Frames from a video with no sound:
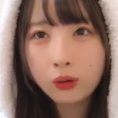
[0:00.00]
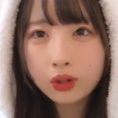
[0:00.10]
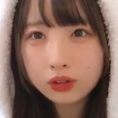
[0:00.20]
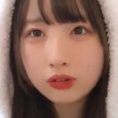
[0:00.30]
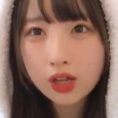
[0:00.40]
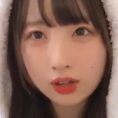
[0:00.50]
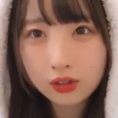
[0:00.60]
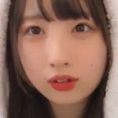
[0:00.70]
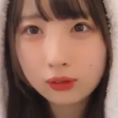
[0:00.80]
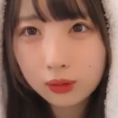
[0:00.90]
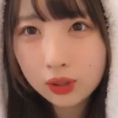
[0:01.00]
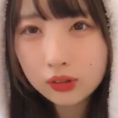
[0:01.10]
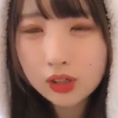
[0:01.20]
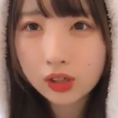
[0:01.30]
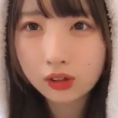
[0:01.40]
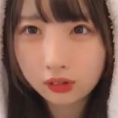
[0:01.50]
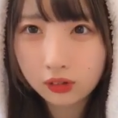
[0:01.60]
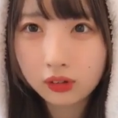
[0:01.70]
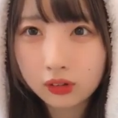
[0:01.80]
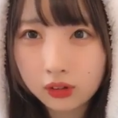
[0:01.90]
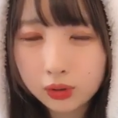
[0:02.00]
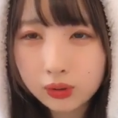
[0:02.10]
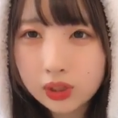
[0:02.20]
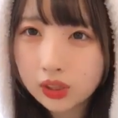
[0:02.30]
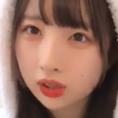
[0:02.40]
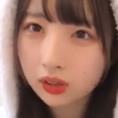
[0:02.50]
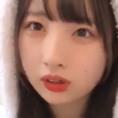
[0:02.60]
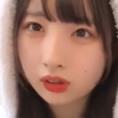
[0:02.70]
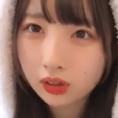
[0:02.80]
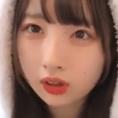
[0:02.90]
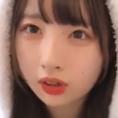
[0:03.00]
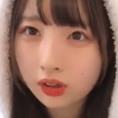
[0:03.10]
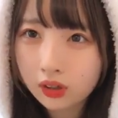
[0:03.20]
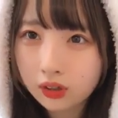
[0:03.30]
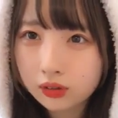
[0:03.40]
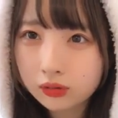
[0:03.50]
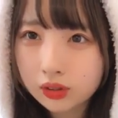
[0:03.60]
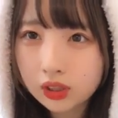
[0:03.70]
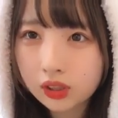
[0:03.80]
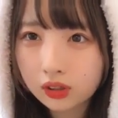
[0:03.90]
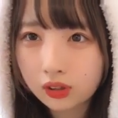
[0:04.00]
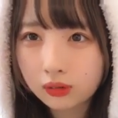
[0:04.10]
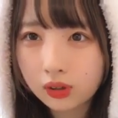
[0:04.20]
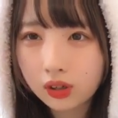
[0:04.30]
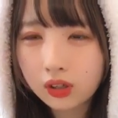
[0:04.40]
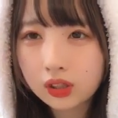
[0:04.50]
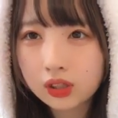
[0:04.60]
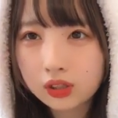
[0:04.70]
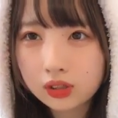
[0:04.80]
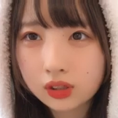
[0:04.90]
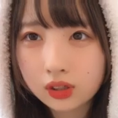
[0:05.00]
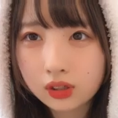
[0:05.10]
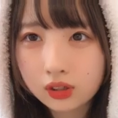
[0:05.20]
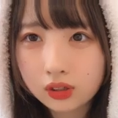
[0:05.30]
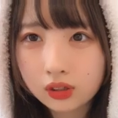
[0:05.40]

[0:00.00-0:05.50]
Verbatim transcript: 保育園保育園かな幼稚園幼稚園か分からないですね